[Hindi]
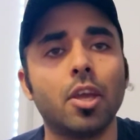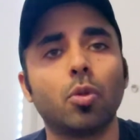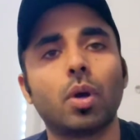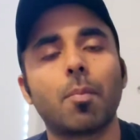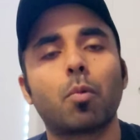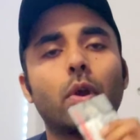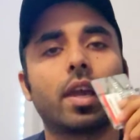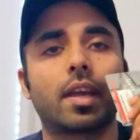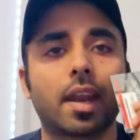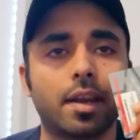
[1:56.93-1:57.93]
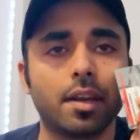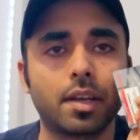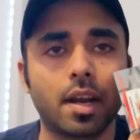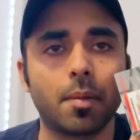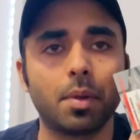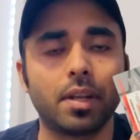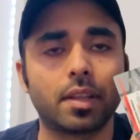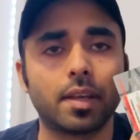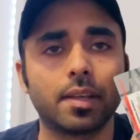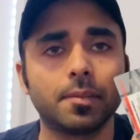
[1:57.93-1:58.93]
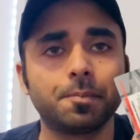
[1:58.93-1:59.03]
तो आपको एक क्रेडिट कार्ड मिलता है